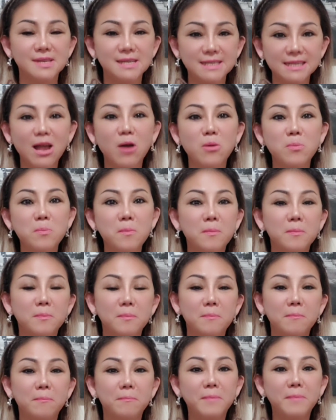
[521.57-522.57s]
xong,
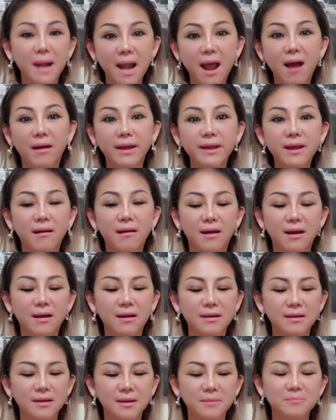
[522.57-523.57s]
mình hỏi
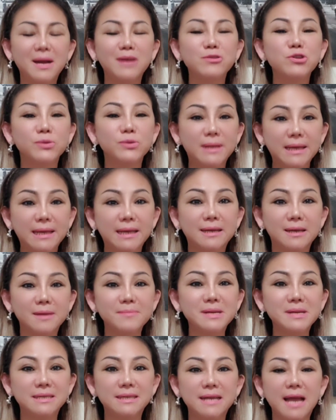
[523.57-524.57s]
họ bao nhiêu tiền
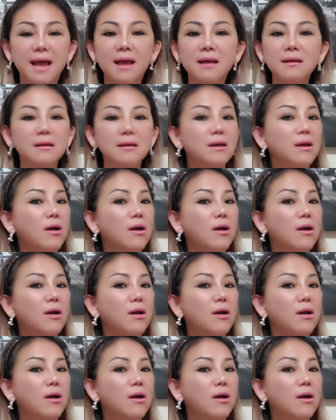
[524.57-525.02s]
để mình trả,